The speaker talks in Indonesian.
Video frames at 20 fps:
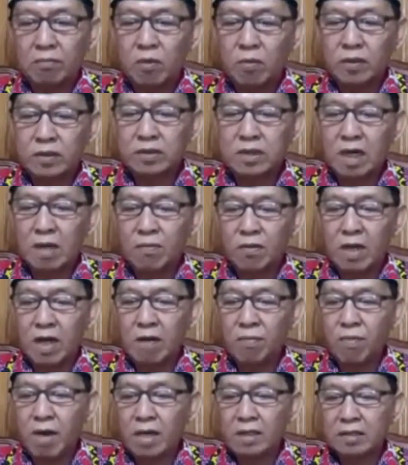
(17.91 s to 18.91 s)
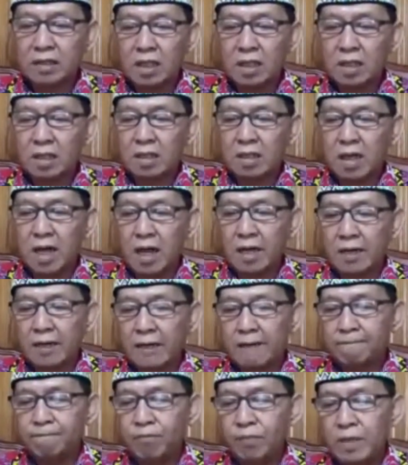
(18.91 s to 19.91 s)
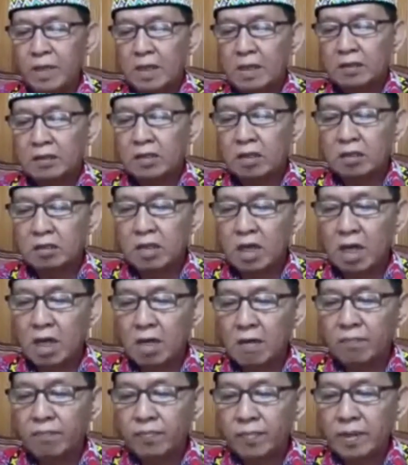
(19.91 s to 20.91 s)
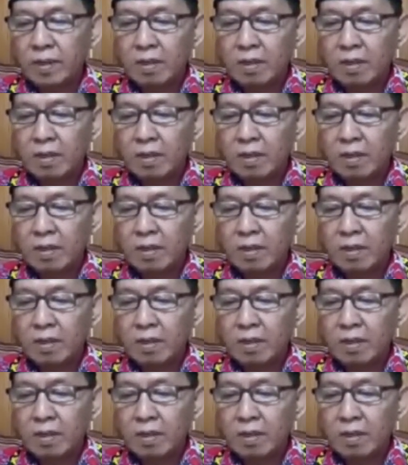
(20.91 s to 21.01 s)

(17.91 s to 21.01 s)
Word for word: memecah belah bangsa dan negara serta